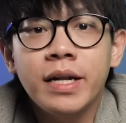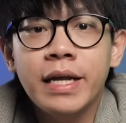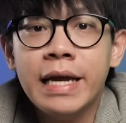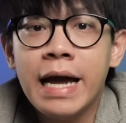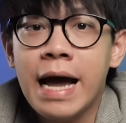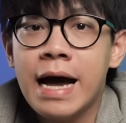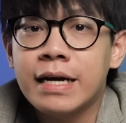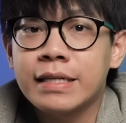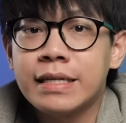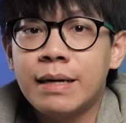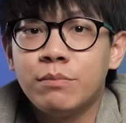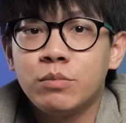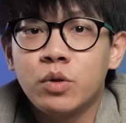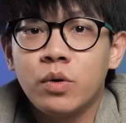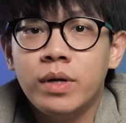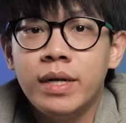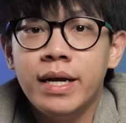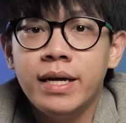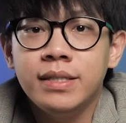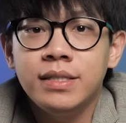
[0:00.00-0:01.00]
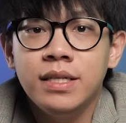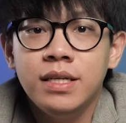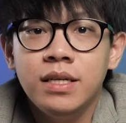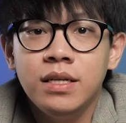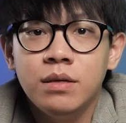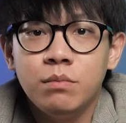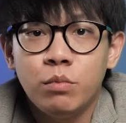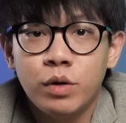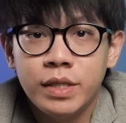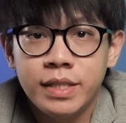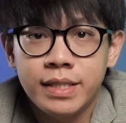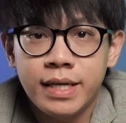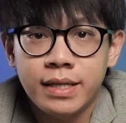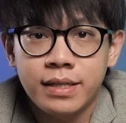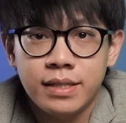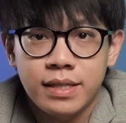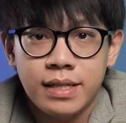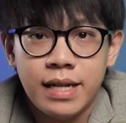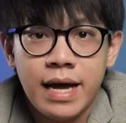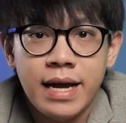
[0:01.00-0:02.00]
ตอนนี้หากนำตัวเลขที่บริษัท
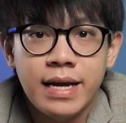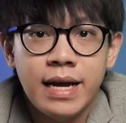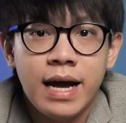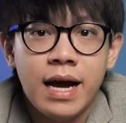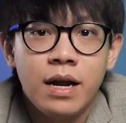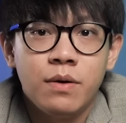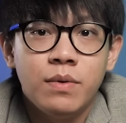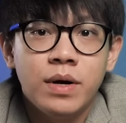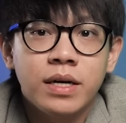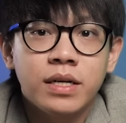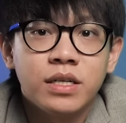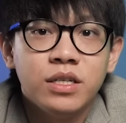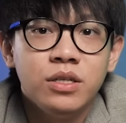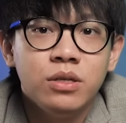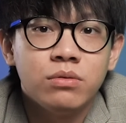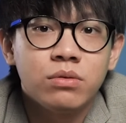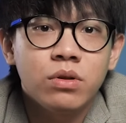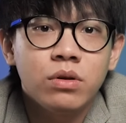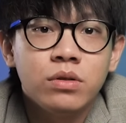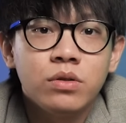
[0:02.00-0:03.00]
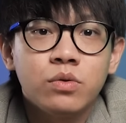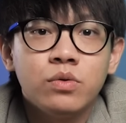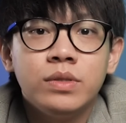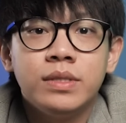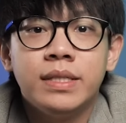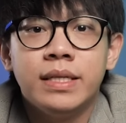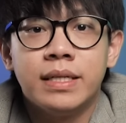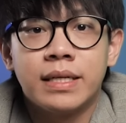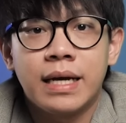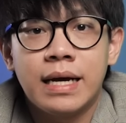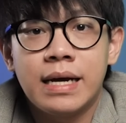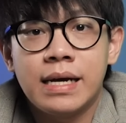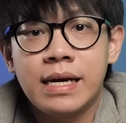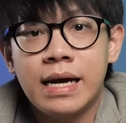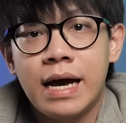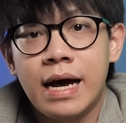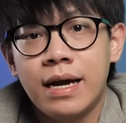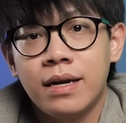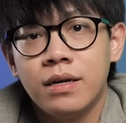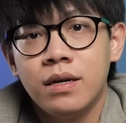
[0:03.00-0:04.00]
รายงานว่าคือต้นทุนสินค้า
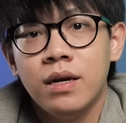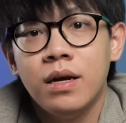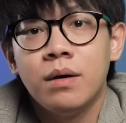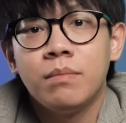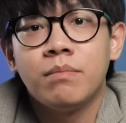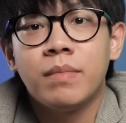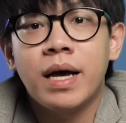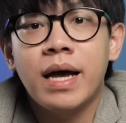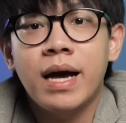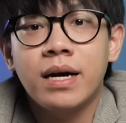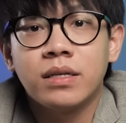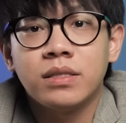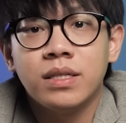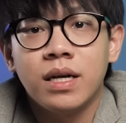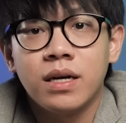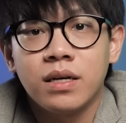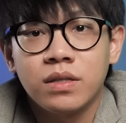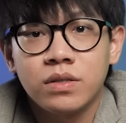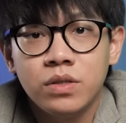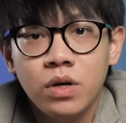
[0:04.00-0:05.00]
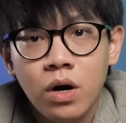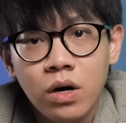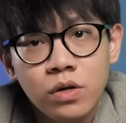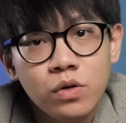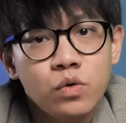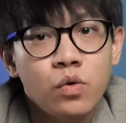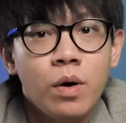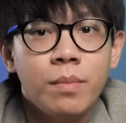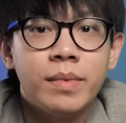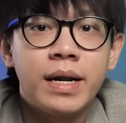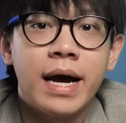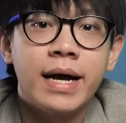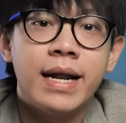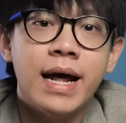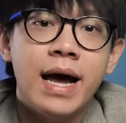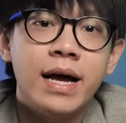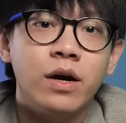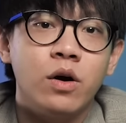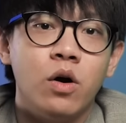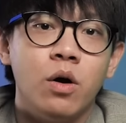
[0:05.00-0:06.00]
ขายมาหักจากยอดรวมราย
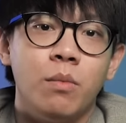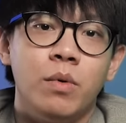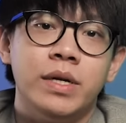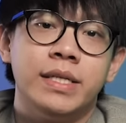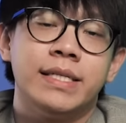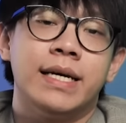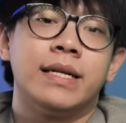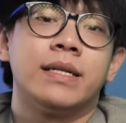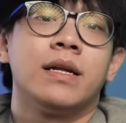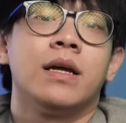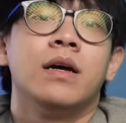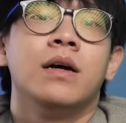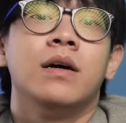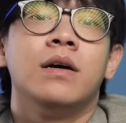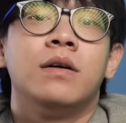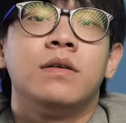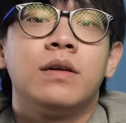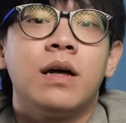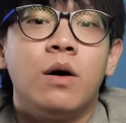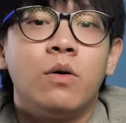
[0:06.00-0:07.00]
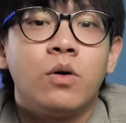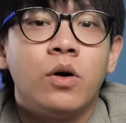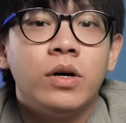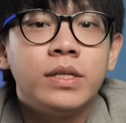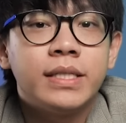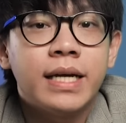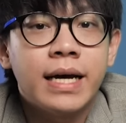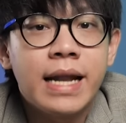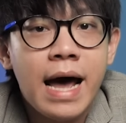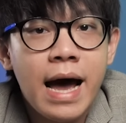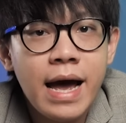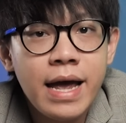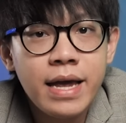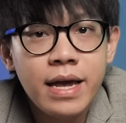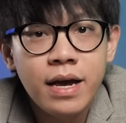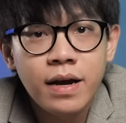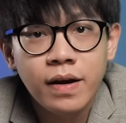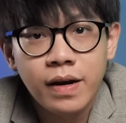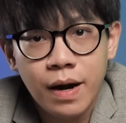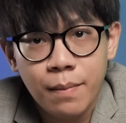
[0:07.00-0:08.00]
ได้ของบริษัทเราก็จะได้
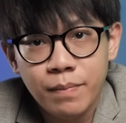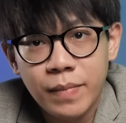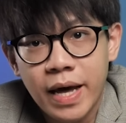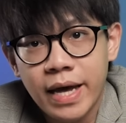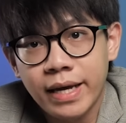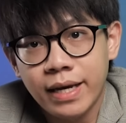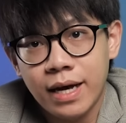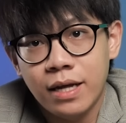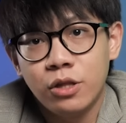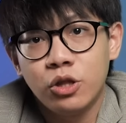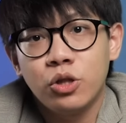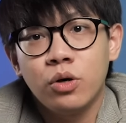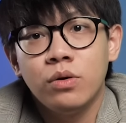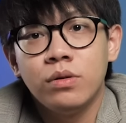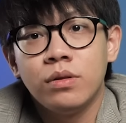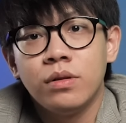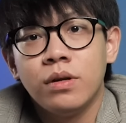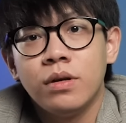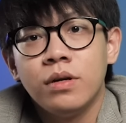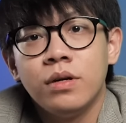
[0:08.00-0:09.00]
กำไรขั้นต้น